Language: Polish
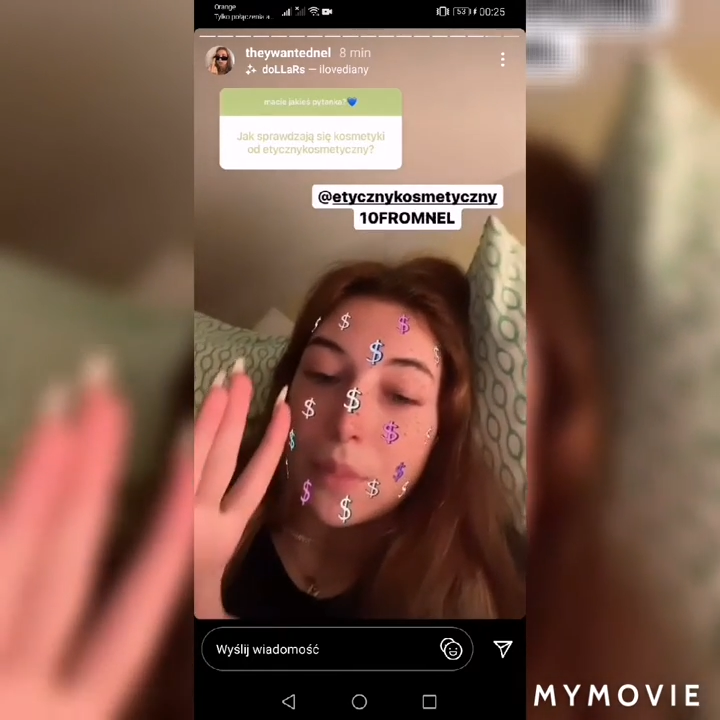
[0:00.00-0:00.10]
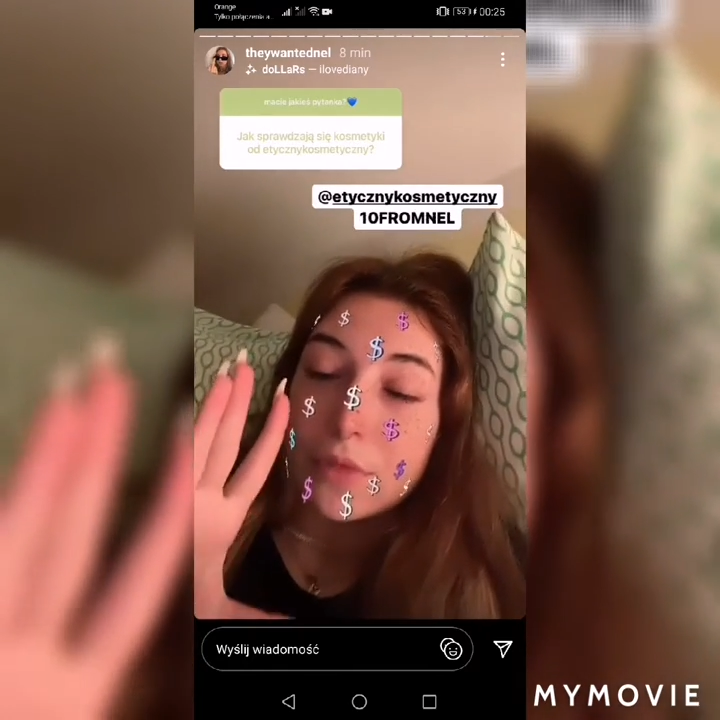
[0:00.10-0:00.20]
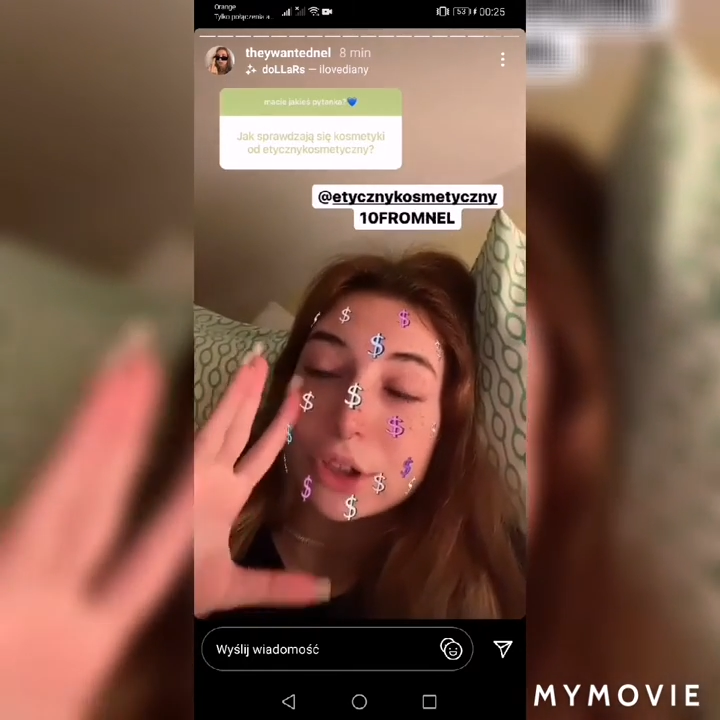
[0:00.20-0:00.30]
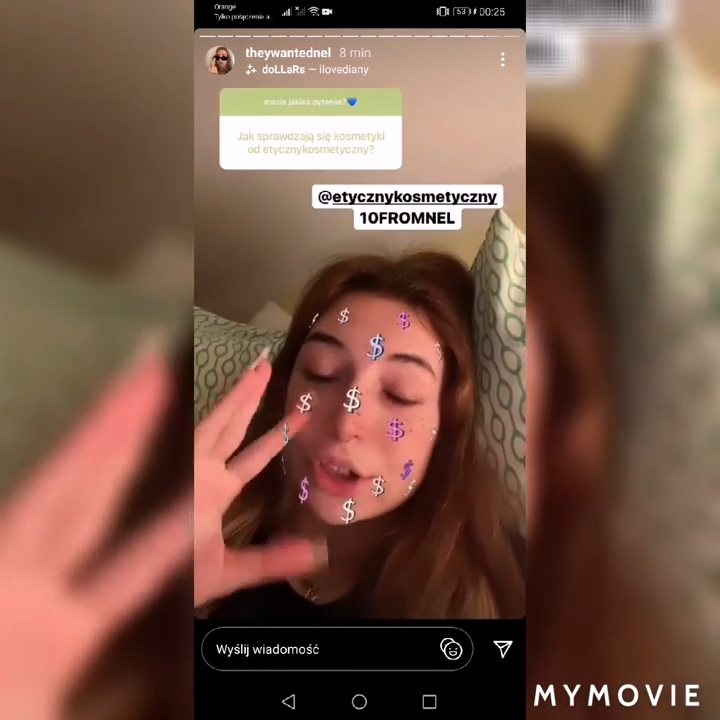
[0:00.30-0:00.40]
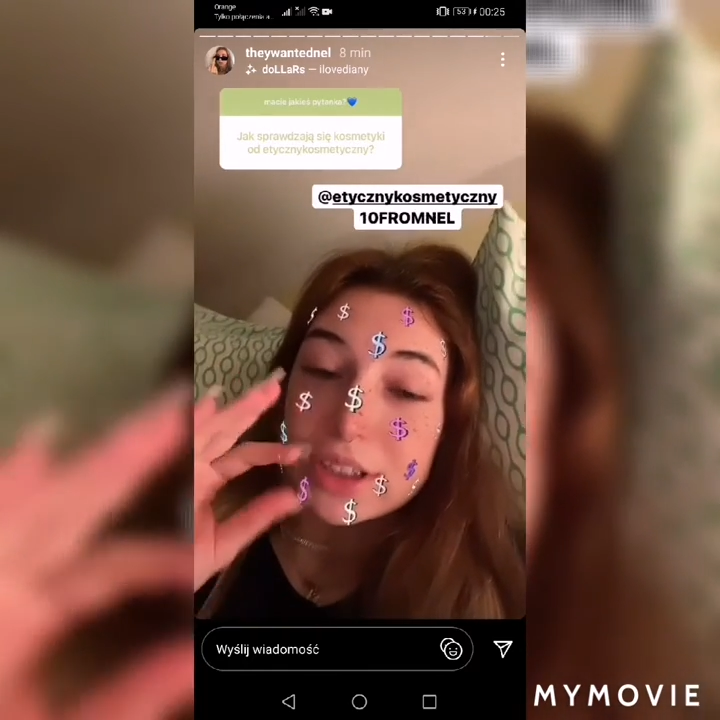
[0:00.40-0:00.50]

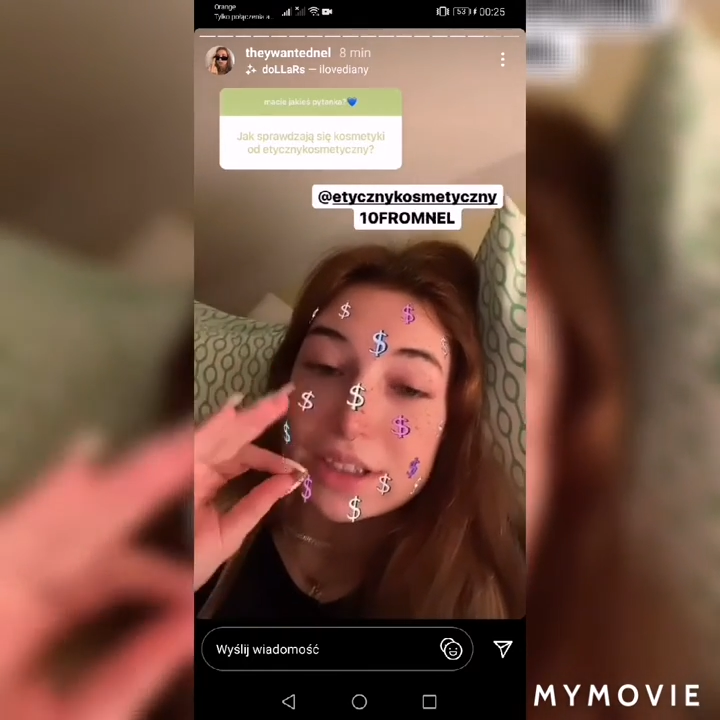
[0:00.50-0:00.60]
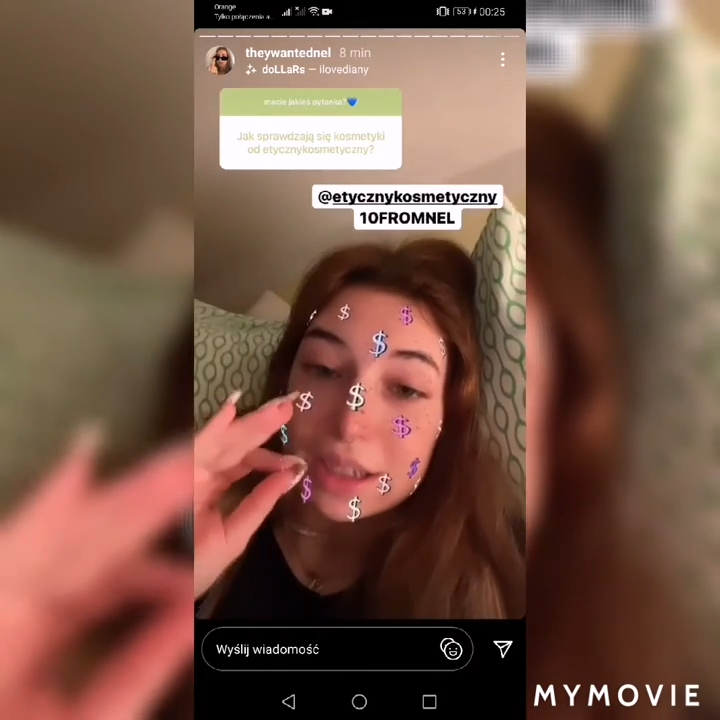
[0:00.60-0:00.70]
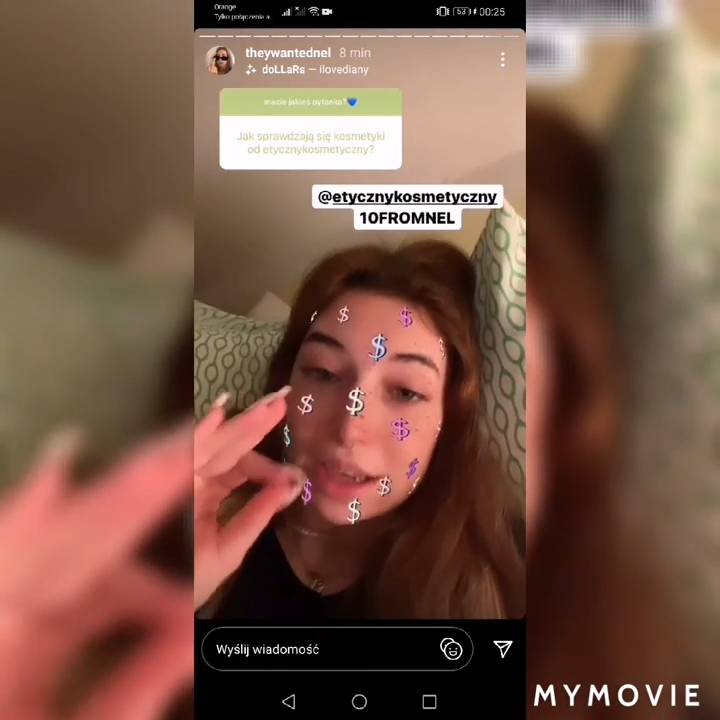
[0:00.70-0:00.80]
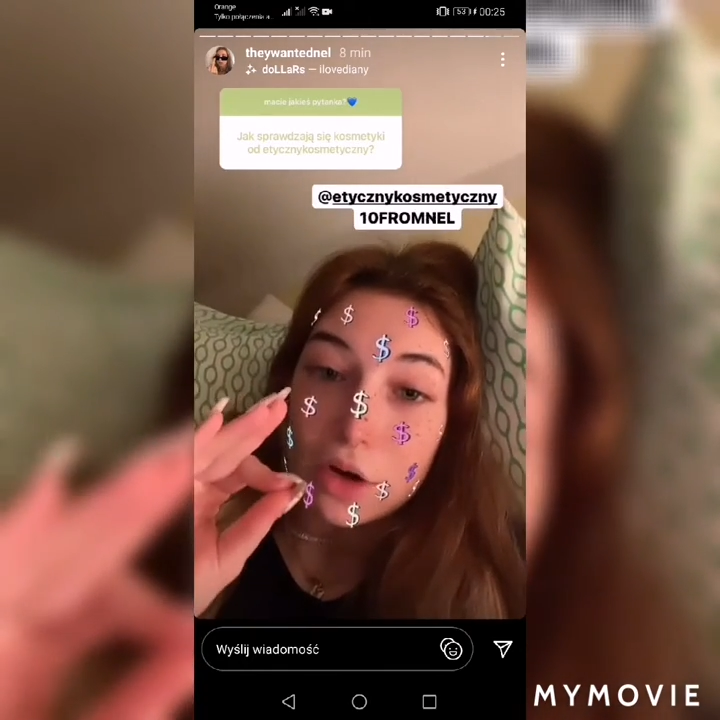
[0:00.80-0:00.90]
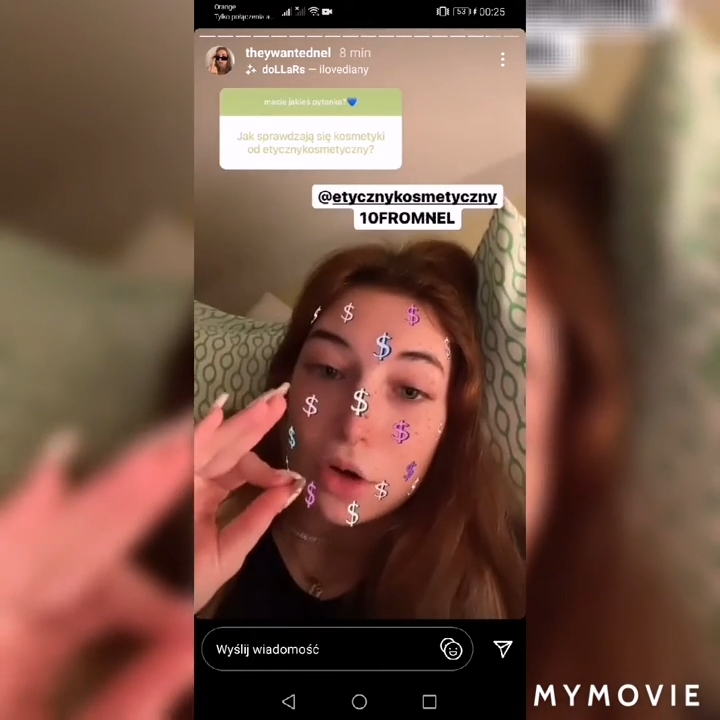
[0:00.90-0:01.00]

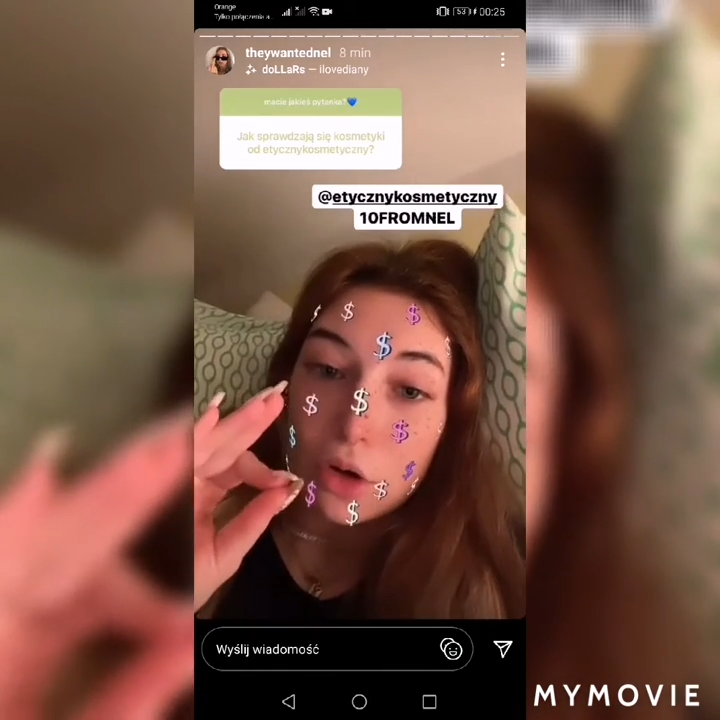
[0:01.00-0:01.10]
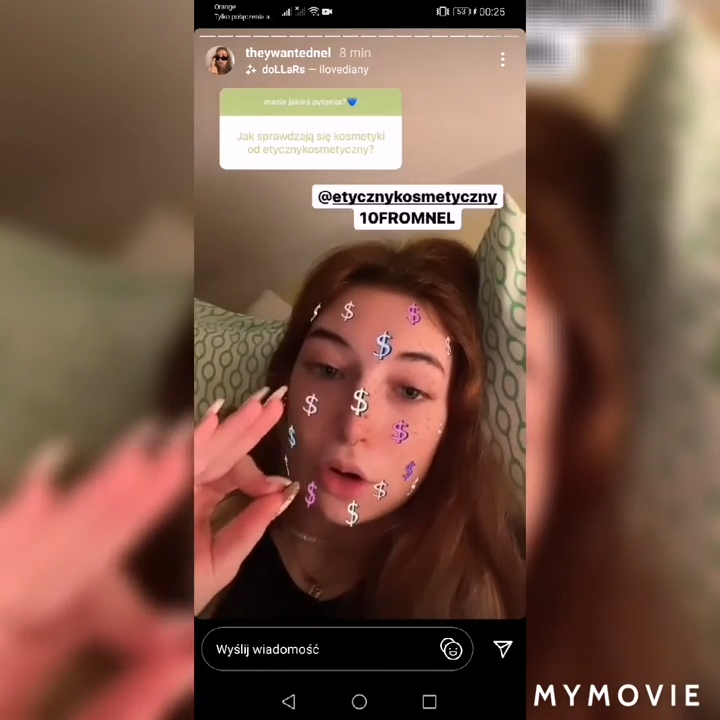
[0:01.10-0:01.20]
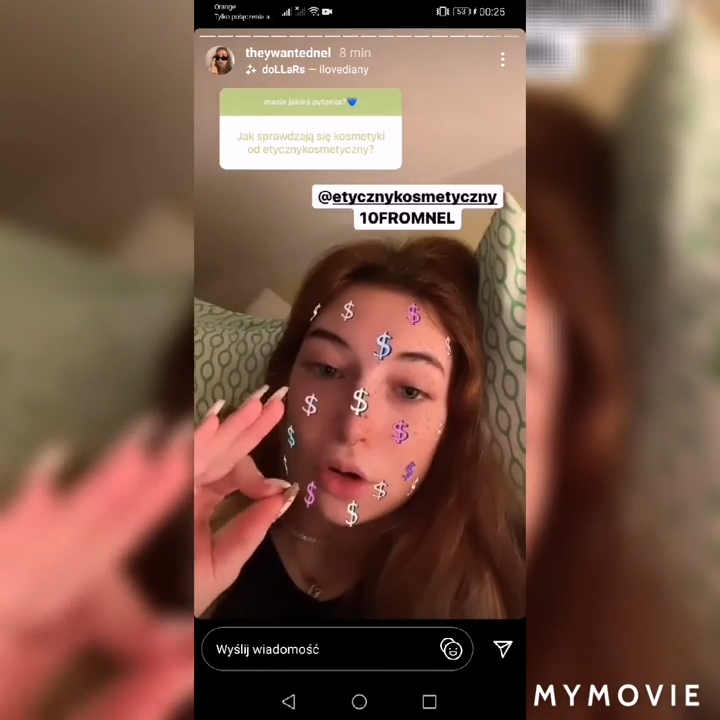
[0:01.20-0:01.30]
wszystkiego,